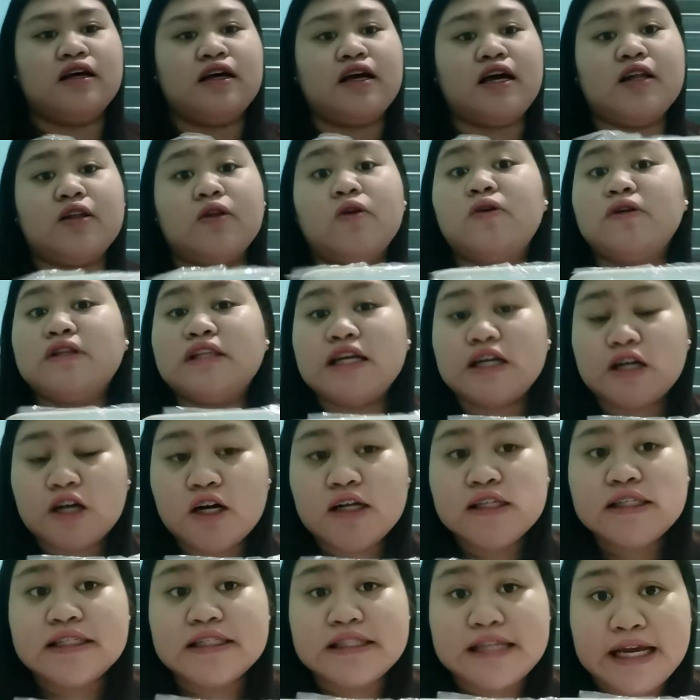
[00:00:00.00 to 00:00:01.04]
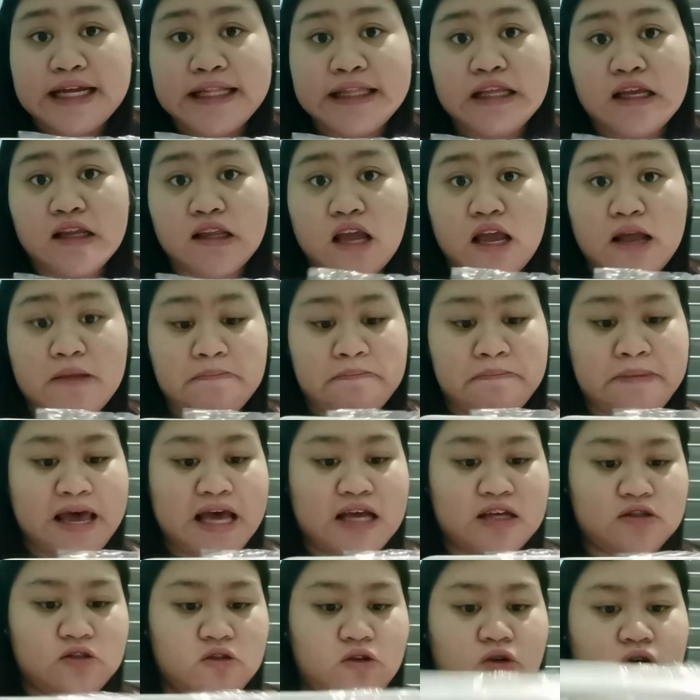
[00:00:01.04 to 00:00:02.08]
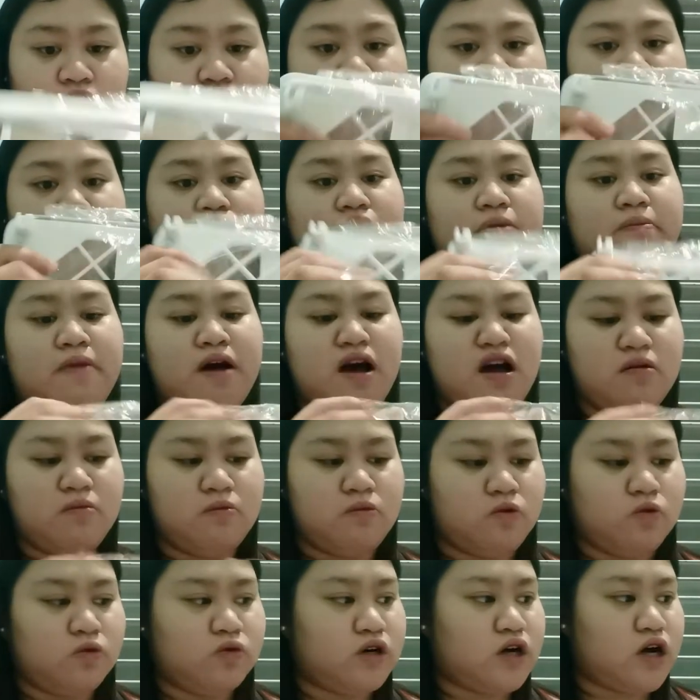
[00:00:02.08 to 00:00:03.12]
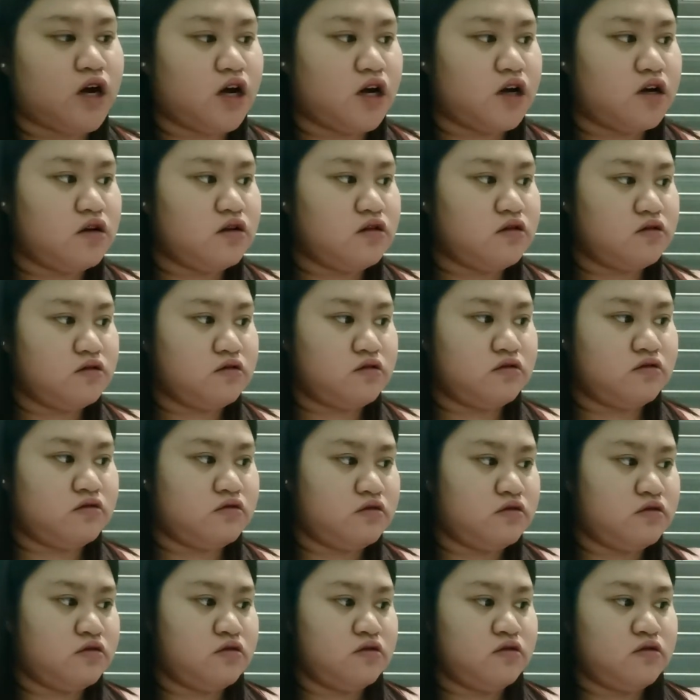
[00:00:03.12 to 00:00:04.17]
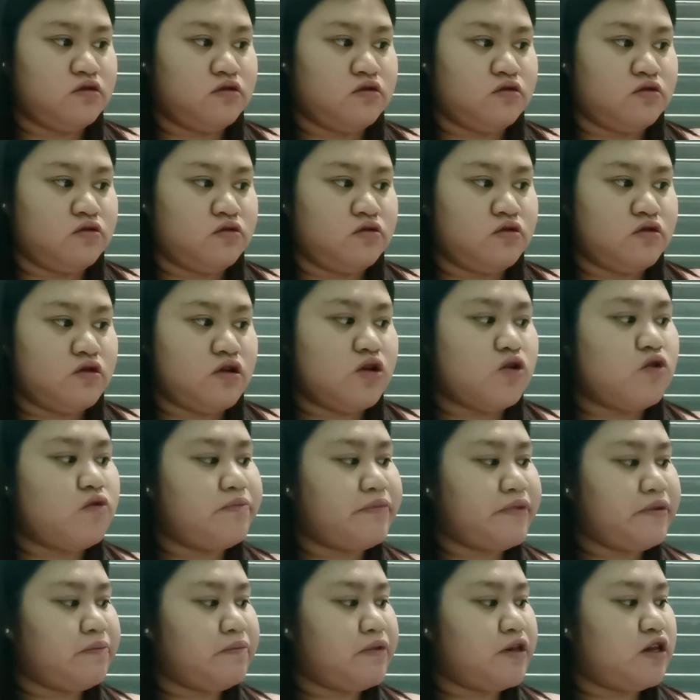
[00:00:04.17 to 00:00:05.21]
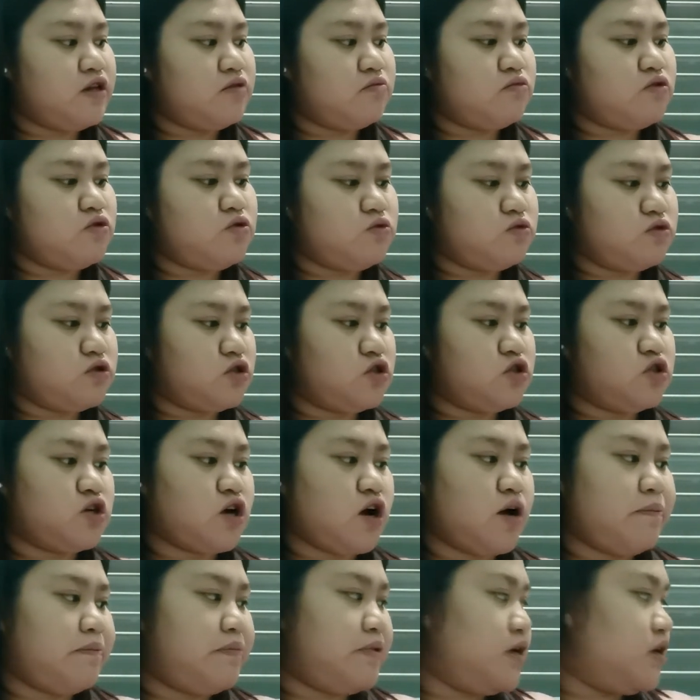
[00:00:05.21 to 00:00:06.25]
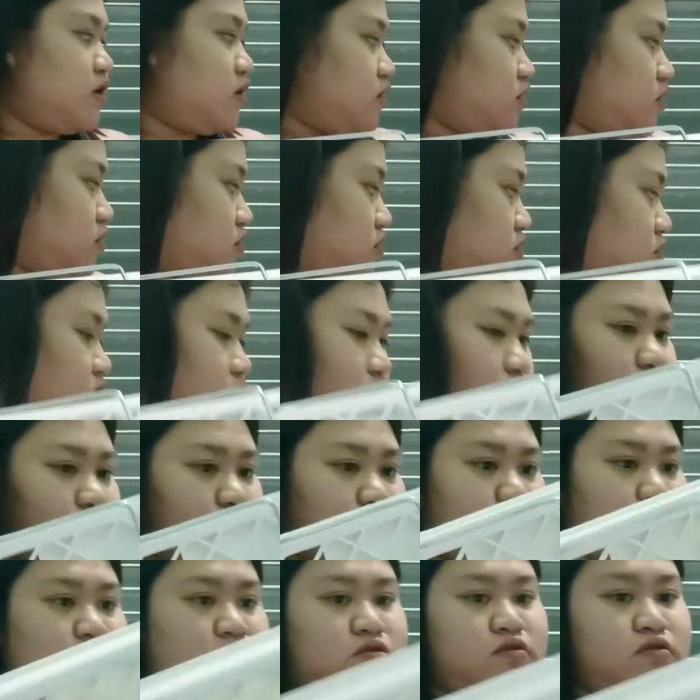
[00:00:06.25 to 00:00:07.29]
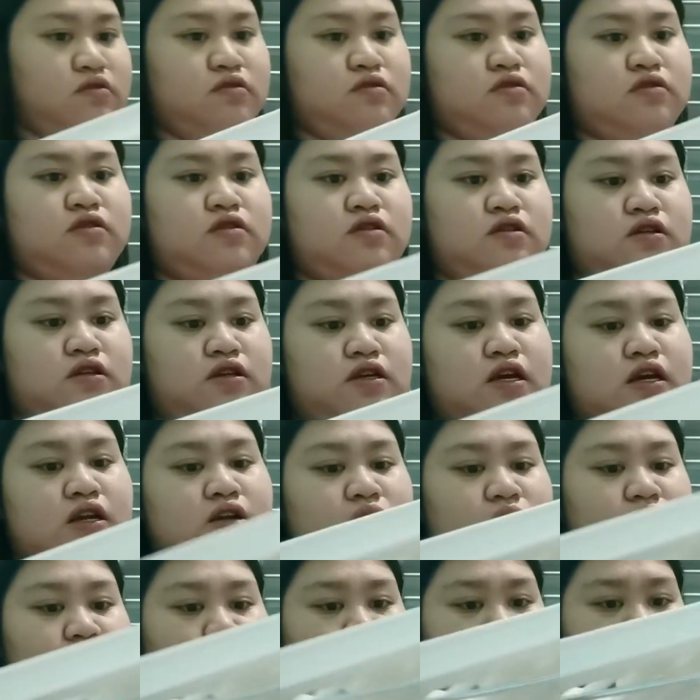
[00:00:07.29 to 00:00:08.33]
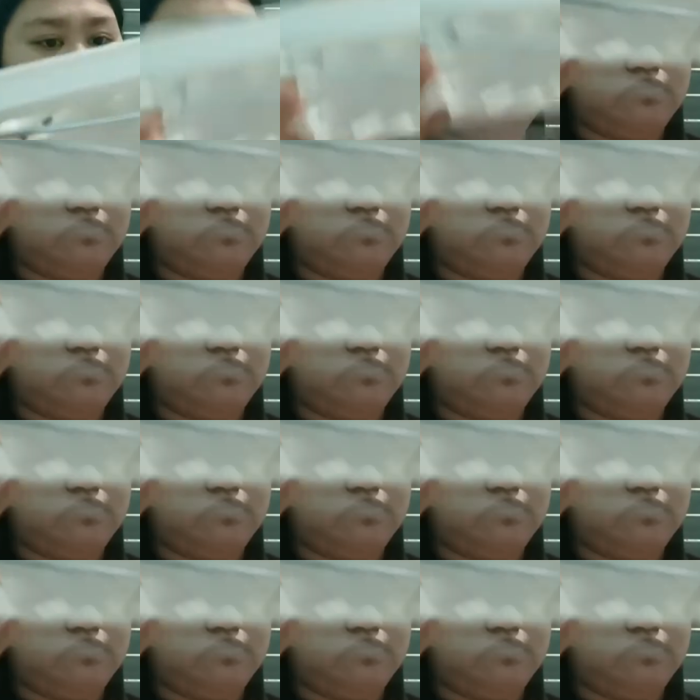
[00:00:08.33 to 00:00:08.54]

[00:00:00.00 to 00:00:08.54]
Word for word: It only cost 99 pesos. ba diba, ang mura? Eh, kung bibili mo yung sa Shopee. Yan, oh.